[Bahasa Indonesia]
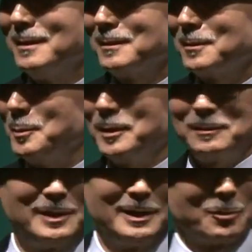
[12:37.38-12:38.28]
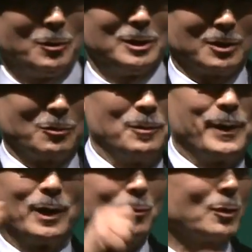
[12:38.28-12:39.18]
Sehingga Anda tidak
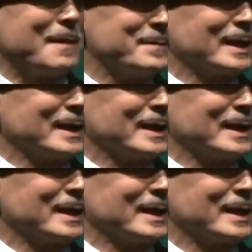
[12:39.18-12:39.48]
berhadapan dengan